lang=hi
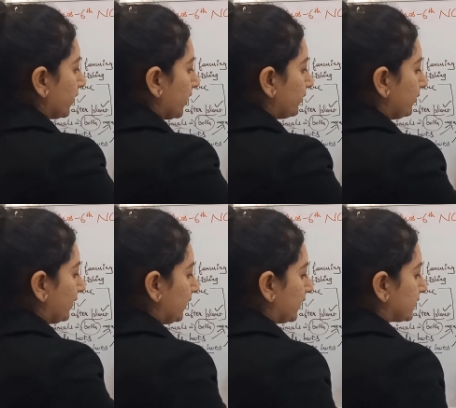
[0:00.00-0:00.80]
वहां पे
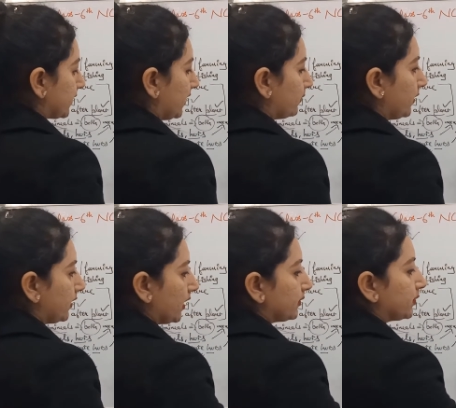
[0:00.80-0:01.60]
मिली हैं साइट पे
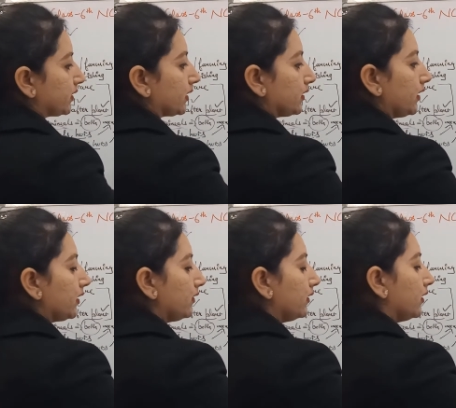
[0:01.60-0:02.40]
ये हमें बताती हैं
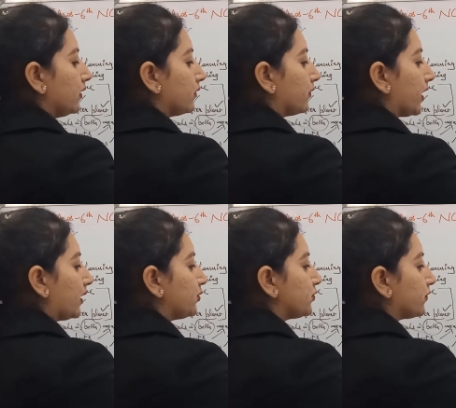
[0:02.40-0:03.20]
कि
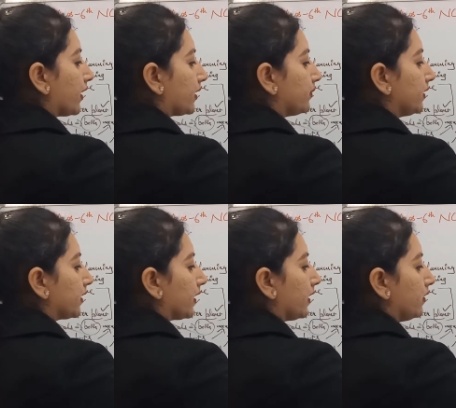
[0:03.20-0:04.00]
वहां पे जो फार्मिंग
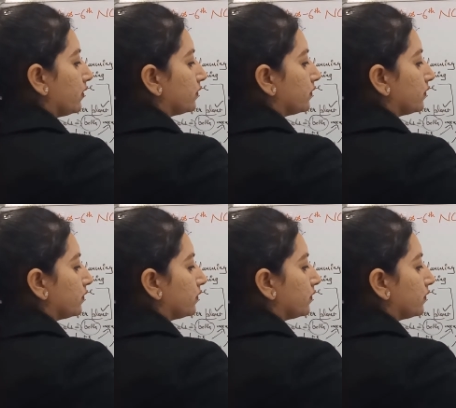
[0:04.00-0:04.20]
है